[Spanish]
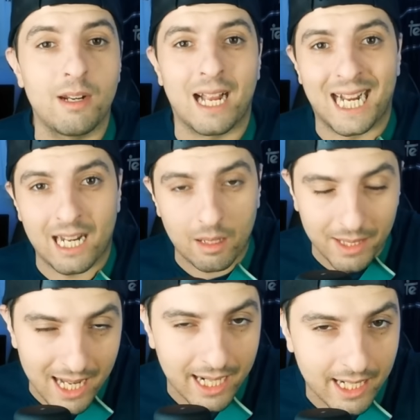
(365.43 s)
La cara de
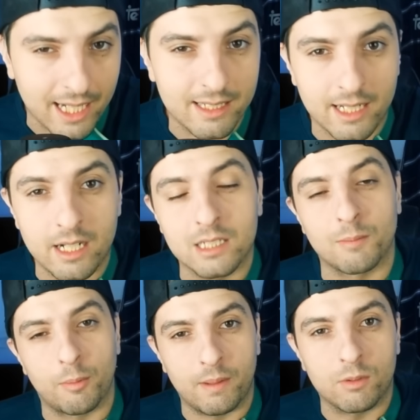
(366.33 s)
vinagre que tiene en ese
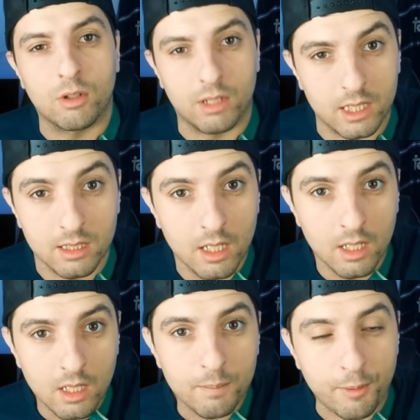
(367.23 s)
momento es
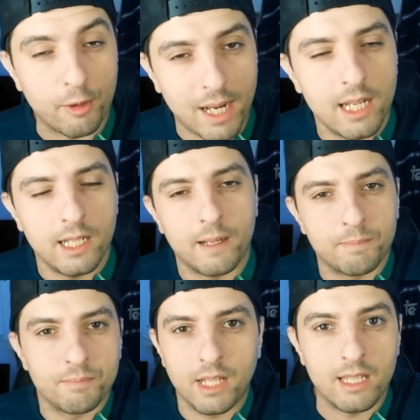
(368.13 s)
por Bellingham
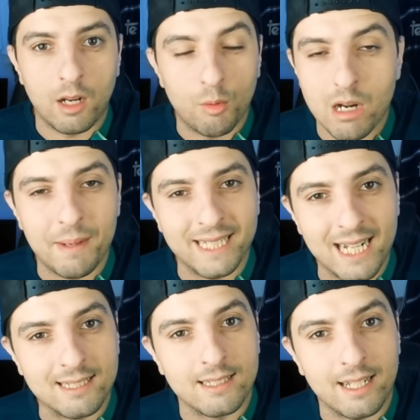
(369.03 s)
y de alguna
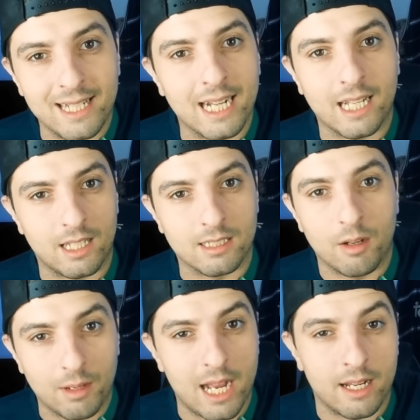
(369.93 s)
manera se tenía que
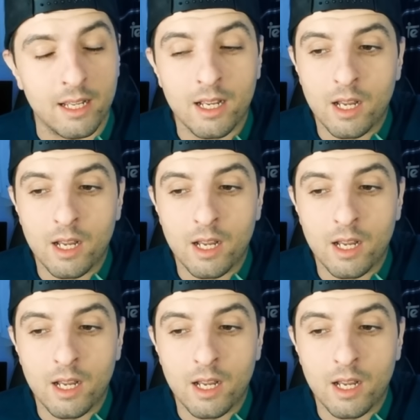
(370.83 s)
desahogar.